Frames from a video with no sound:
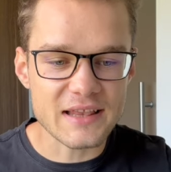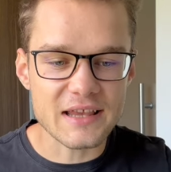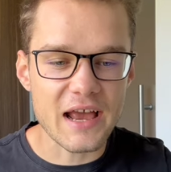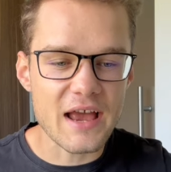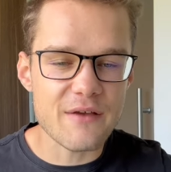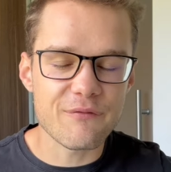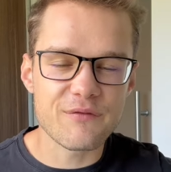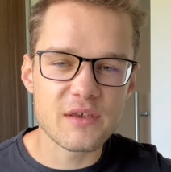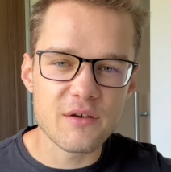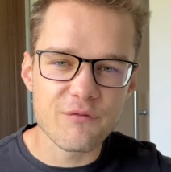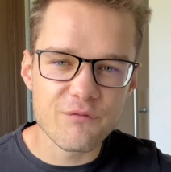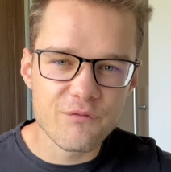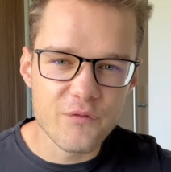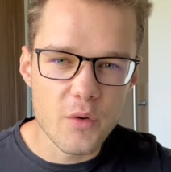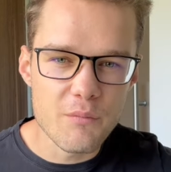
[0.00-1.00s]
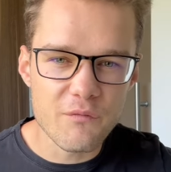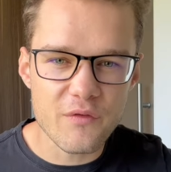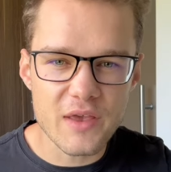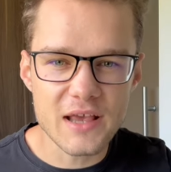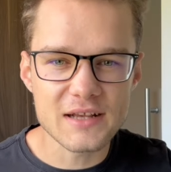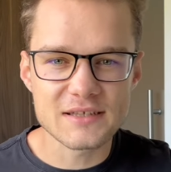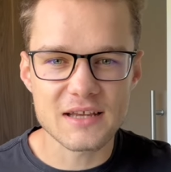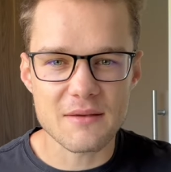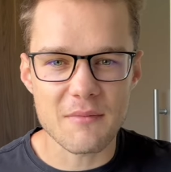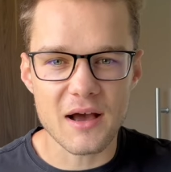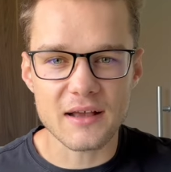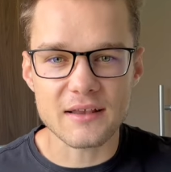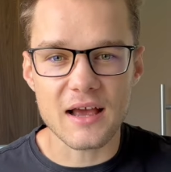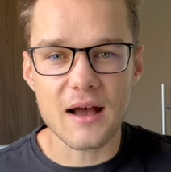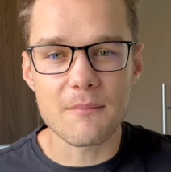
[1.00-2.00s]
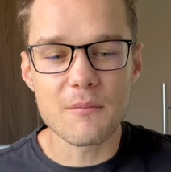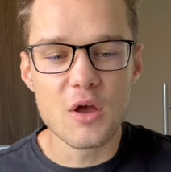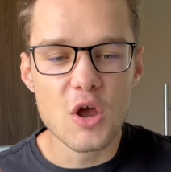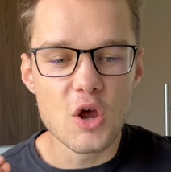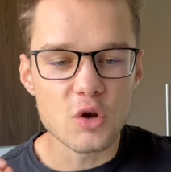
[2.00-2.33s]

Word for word: 3, 4, 5x gemacht haben,